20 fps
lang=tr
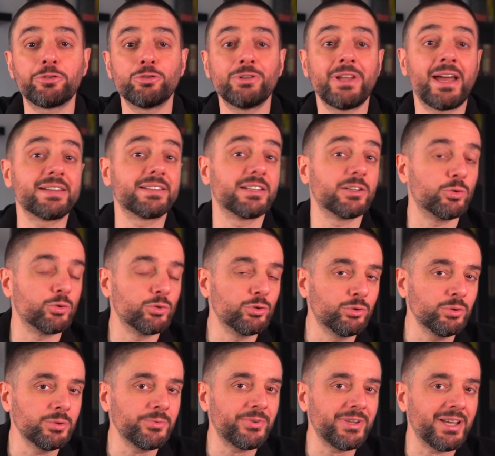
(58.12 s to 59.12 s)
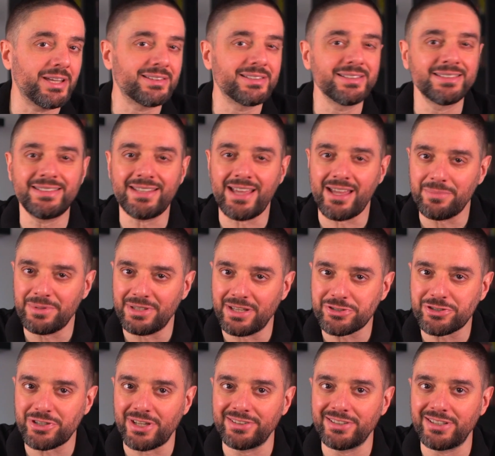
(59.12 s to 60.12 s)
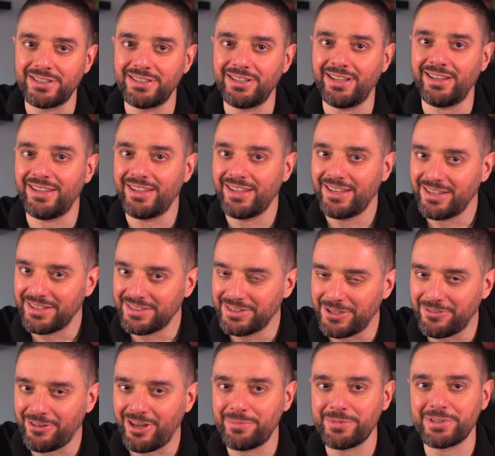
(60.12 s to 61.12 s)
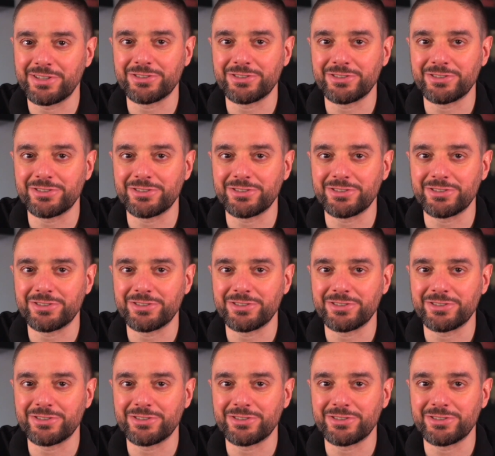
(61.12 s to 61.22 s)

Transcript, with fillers: günlerde uygun fiyatlı diğer bileşenleriyle devam